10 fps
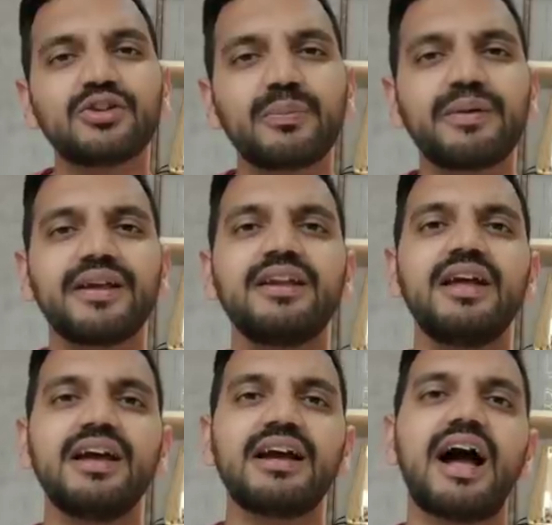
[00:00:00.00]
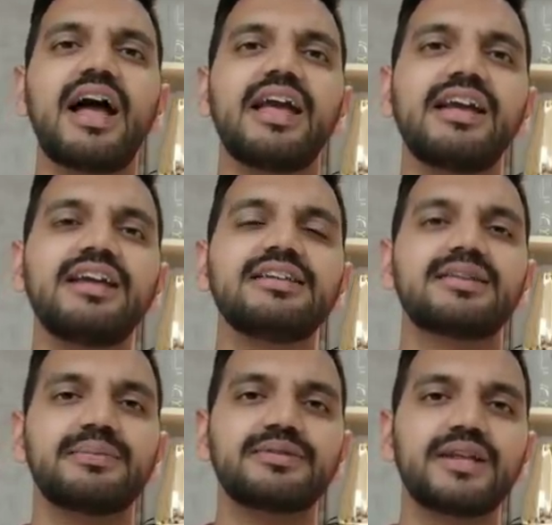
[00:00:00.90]
तो फिर काहे की
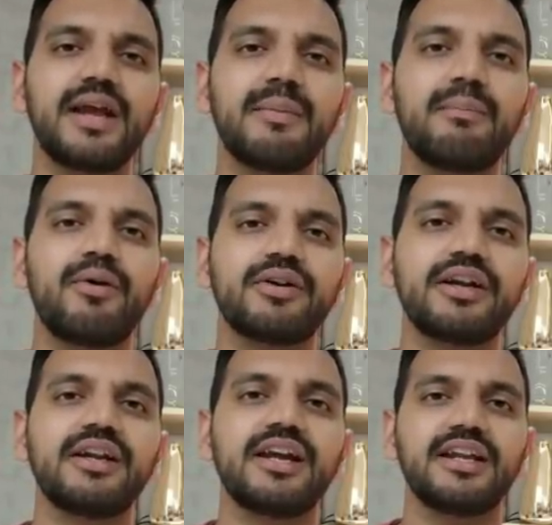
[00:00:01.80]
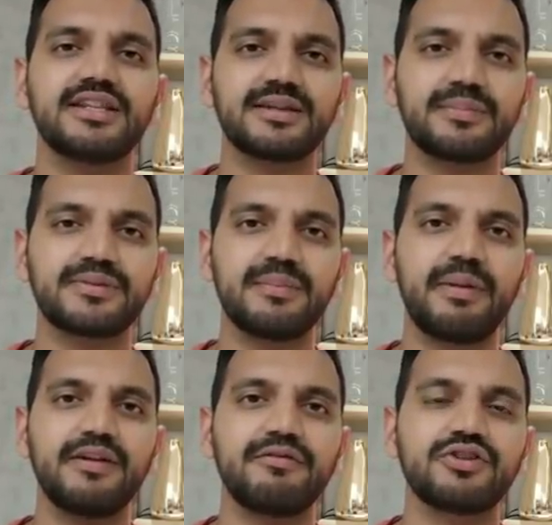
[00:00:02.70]
सबसे इंपॉर्टेंट डिग्री सबसे
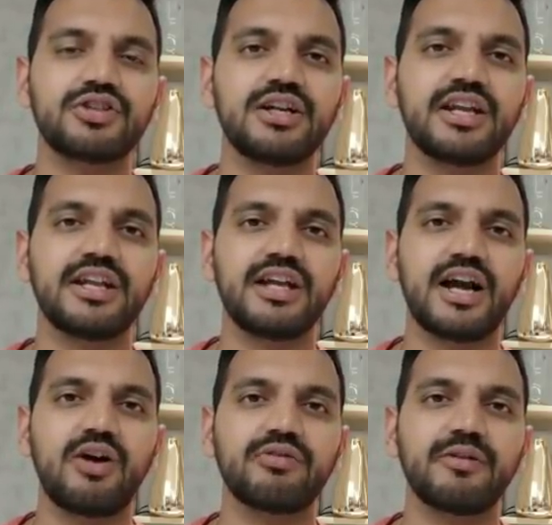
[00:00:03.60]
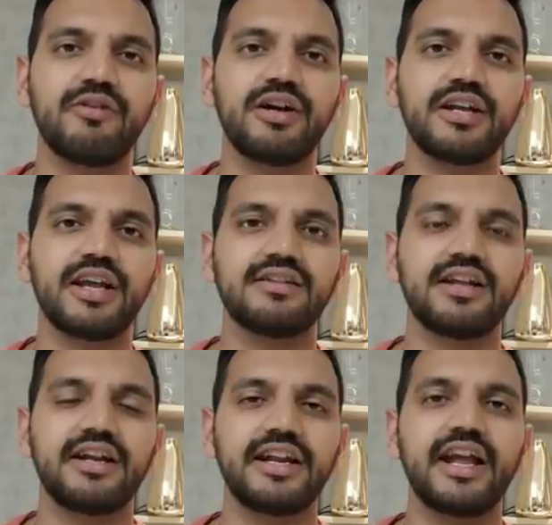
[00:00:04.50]
बेनिफिशियल डिग्री अकाउंटिंग वर्ल्ड के
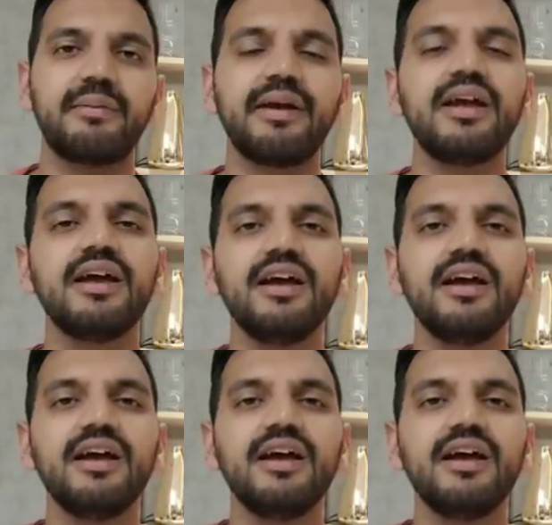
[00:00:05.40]
अंदर इंडिया में